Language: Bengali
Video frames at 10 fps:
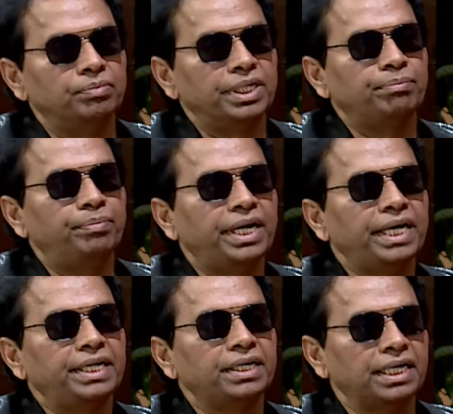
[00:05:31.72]
মানে
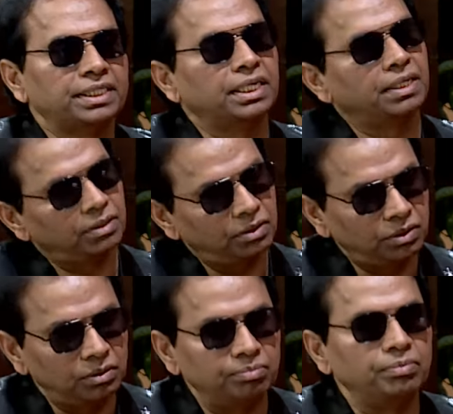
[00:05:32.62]
ব্যয়ের একটা
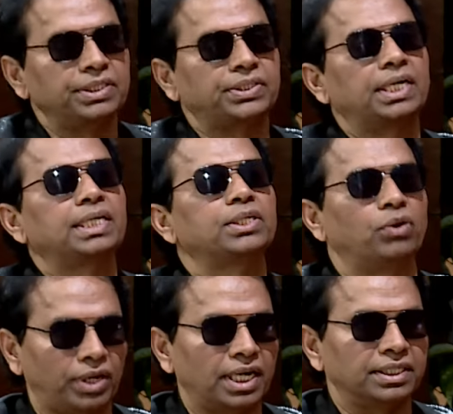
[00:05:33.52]
স্ট্যান্ডার্ড
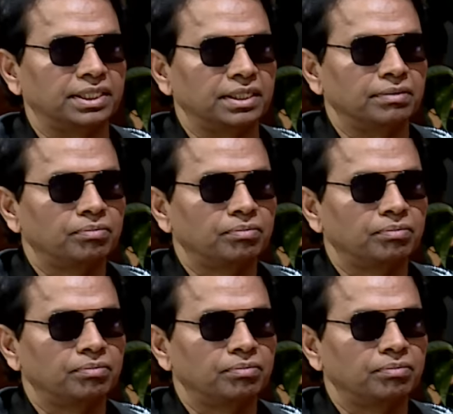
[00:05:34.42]
ধরা আছে